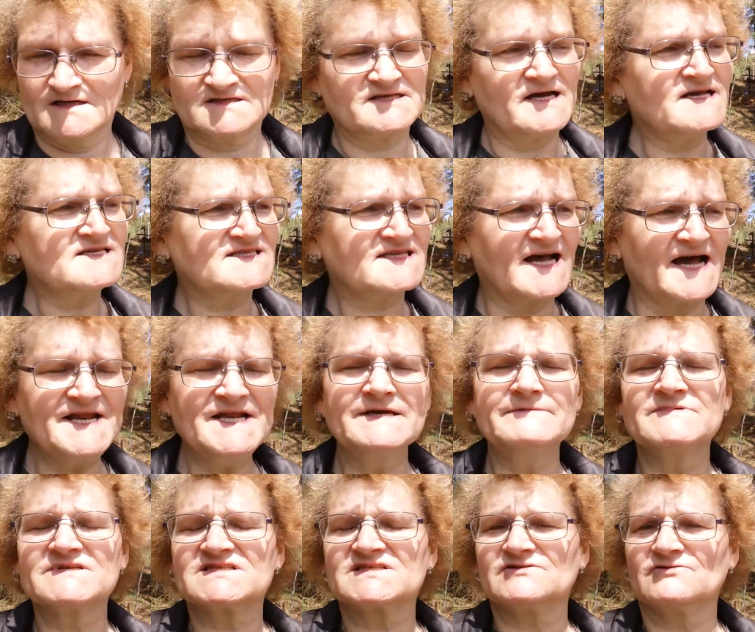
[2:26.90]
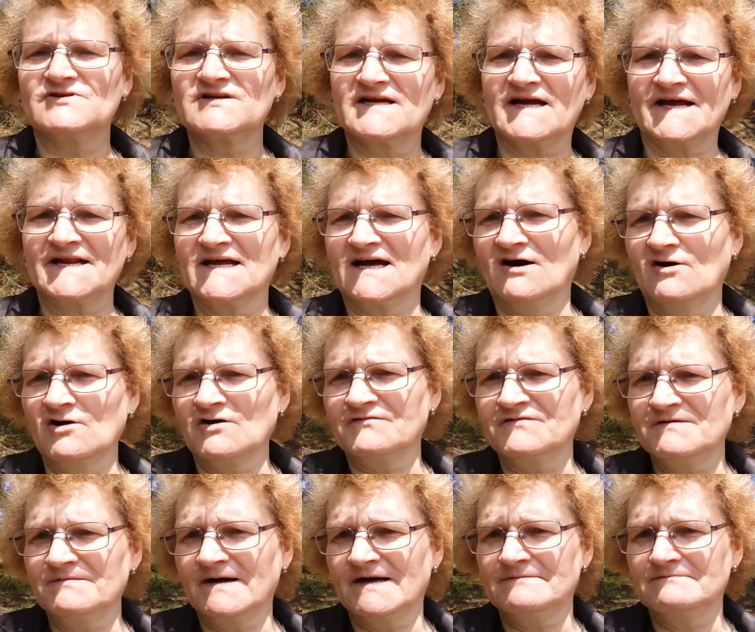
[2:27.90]
Das heißt, keine Emissionen, kein
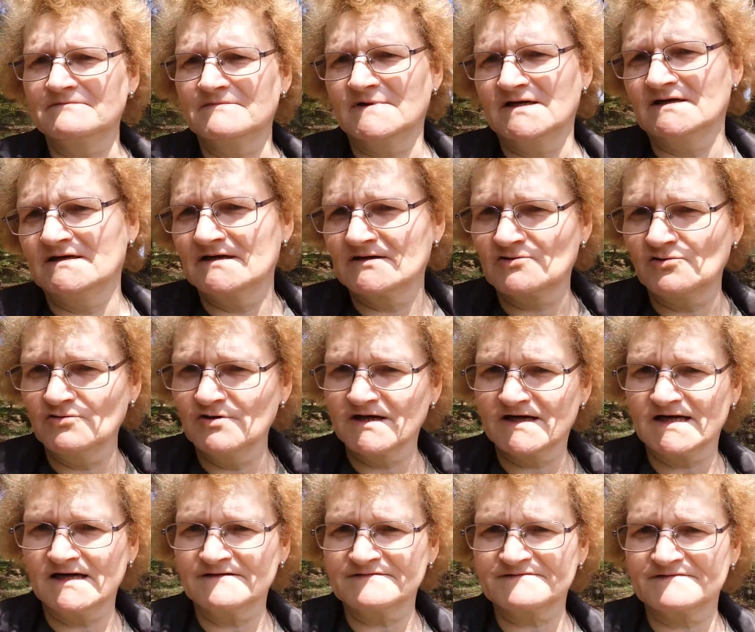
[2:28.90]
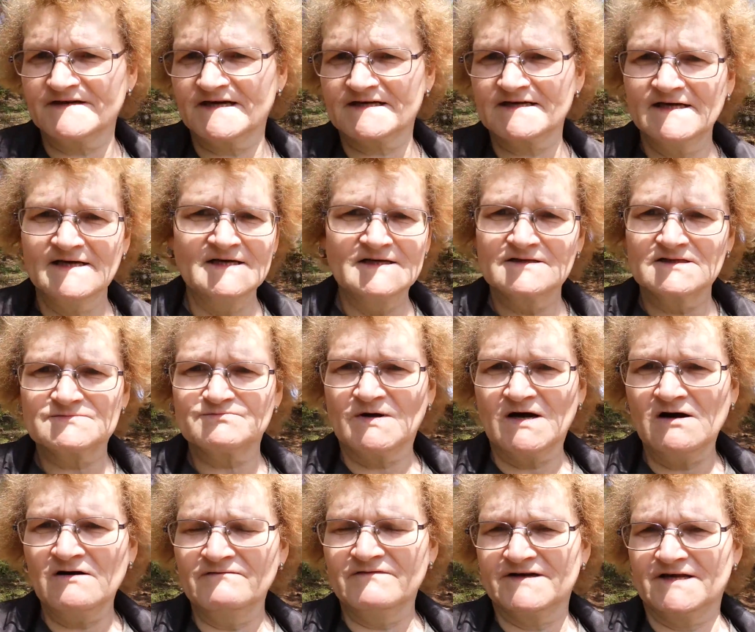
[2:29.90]
Rauch wie beim äh, Kohlekraftwerk. Das
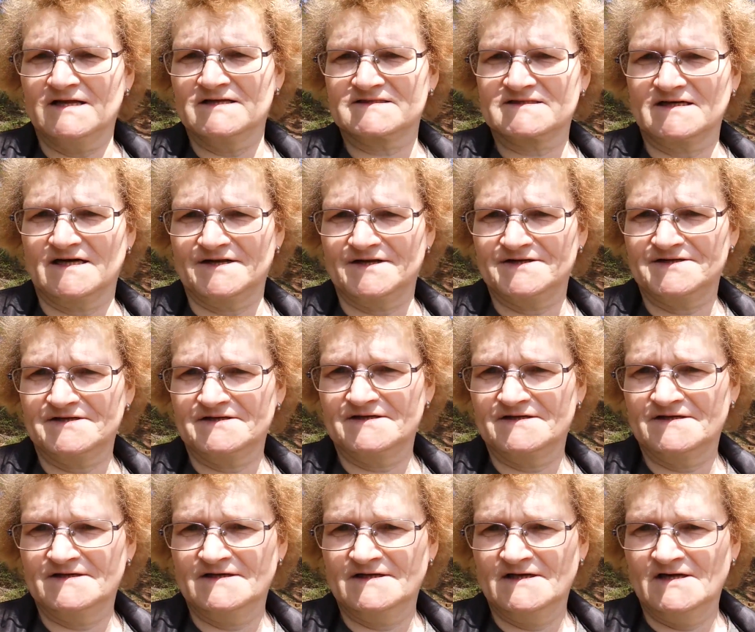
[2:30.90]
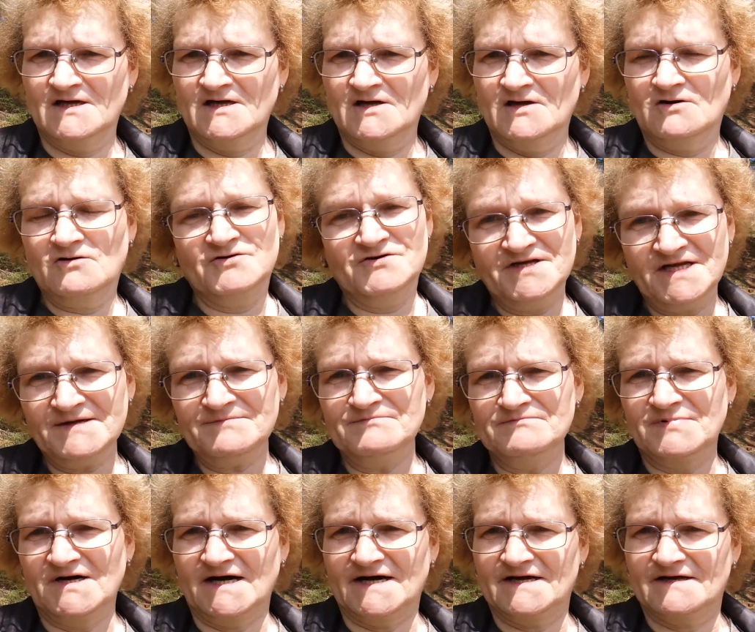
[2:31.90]
brauchen wir ja erst gar nicht. Und
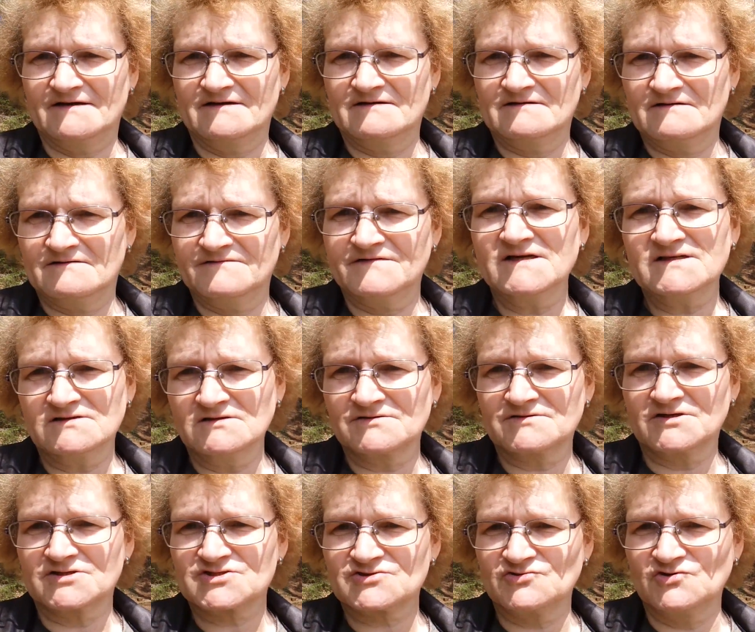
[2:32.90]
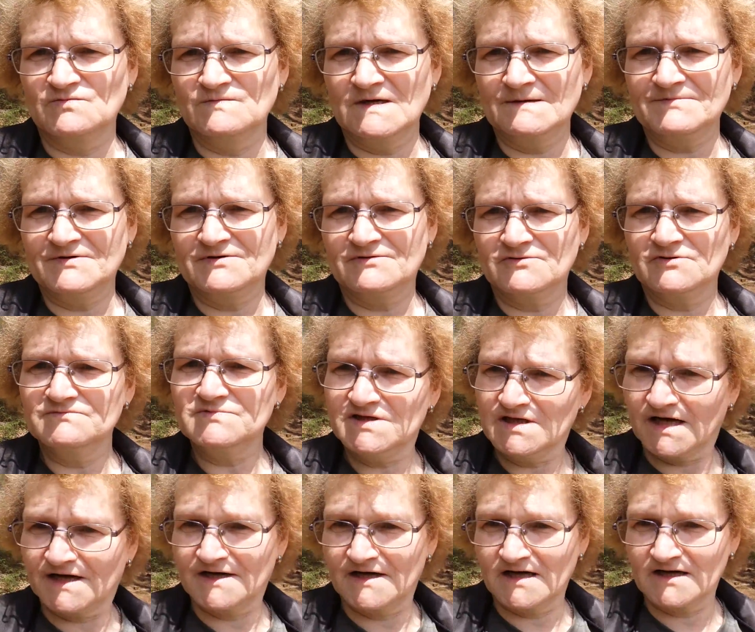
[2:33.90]
nebenbei fällt noch der Strom ab, um
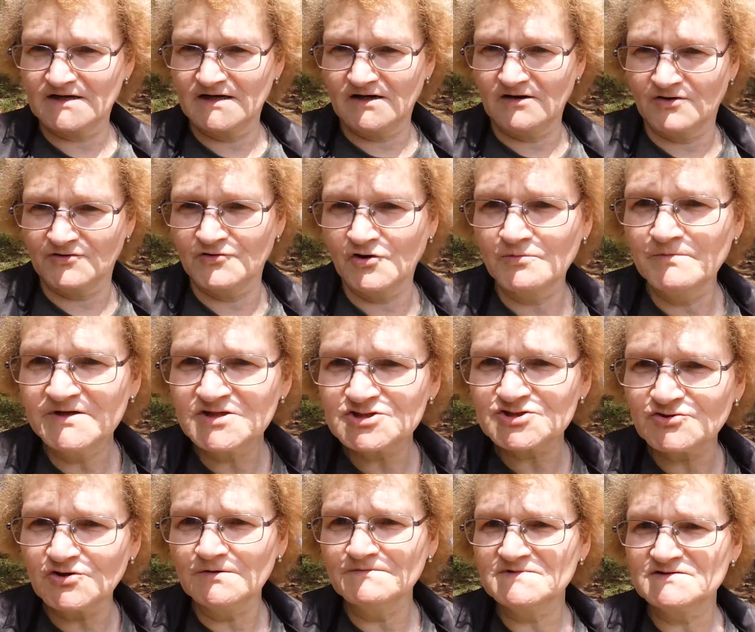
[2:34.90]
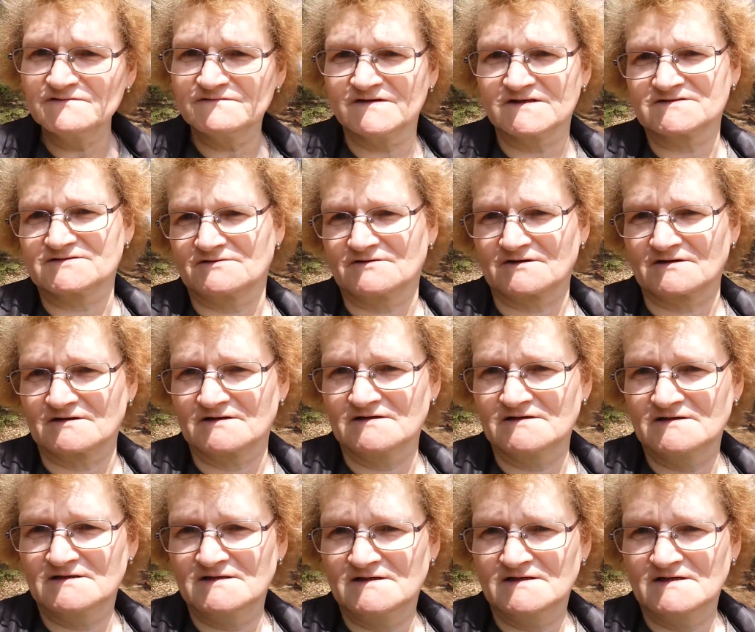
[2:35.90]
die Anlage auch noch mit Strom zu versorgen.
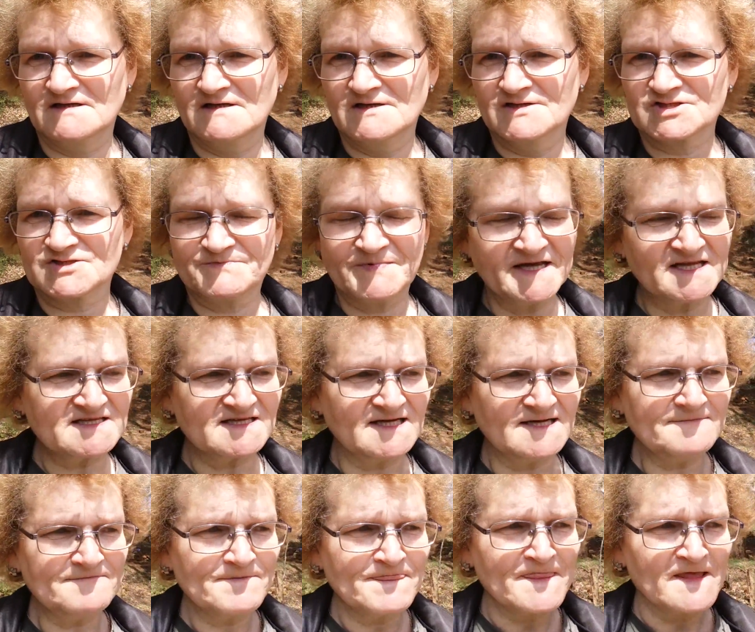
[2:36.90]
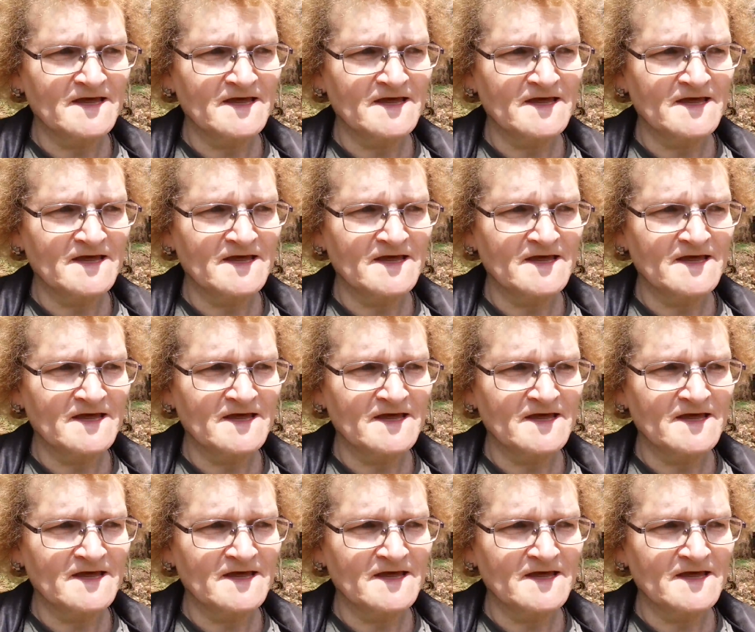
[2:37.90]
Später